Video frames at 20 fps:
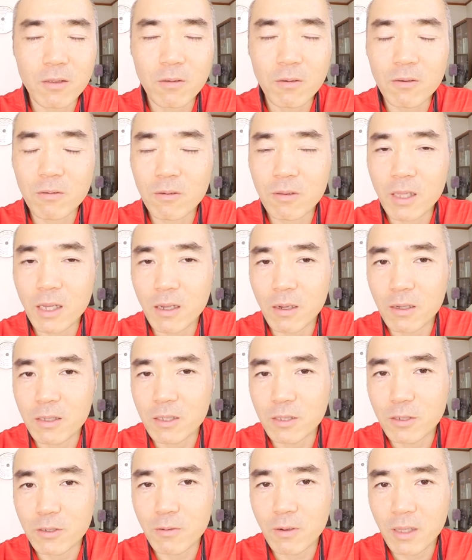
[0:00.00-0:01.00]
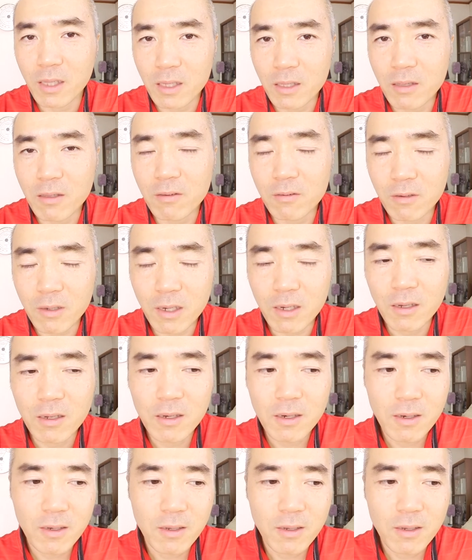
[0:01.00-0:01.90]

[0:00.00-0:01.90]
そのなんか支障はないっていうか。